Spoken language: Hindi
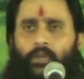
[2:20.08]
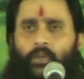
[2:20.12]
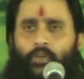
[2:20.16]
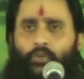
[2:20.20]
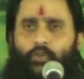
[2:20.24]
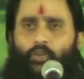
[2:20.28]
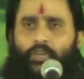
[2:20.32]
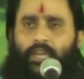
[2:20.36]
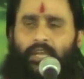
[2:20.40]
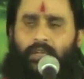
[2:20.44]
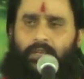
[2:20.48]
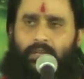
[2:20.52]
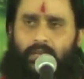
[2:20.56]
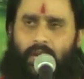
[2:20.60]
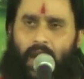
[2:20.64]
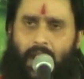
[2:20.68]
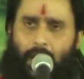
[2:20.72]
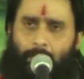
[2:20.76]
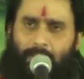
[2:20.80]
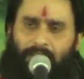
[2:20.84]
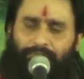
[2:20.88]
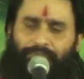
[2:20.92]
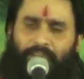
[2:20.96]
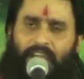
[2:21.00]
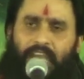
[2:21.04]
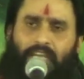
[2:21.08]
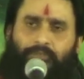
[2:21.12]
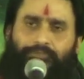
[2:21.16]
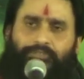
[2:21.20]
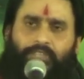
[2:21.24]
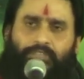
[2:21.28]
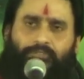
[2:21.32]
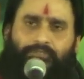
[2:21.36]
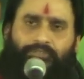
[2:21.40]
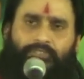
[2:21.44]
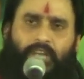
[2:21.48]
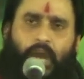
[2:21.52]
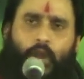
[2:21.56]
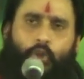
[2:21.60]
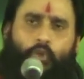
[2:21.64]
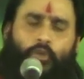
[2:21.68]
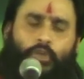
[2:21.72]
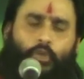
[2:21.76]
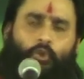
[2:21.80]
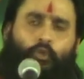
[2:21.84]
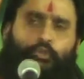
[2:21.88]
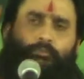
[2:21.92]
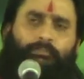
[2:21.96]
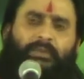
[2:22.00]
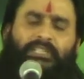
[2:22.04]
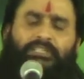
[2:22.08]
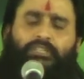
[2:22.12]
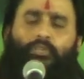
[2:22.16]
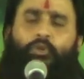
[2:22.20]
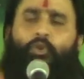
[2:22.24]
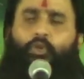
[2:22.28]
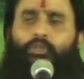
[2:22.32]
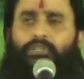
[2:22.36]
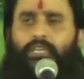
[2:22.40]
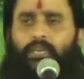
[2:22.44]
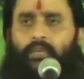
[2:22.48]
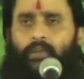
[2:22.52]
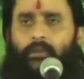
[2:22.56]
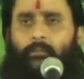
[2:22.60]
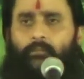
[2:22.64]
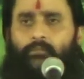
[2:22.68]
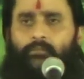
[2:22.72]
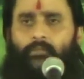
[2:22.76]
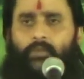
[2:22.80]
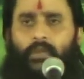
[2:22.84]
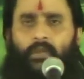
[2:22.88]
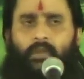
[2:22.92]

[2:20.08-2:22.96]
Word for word: क्योंकि कर्म से ही संस्कारों की उत्पत्ति होती है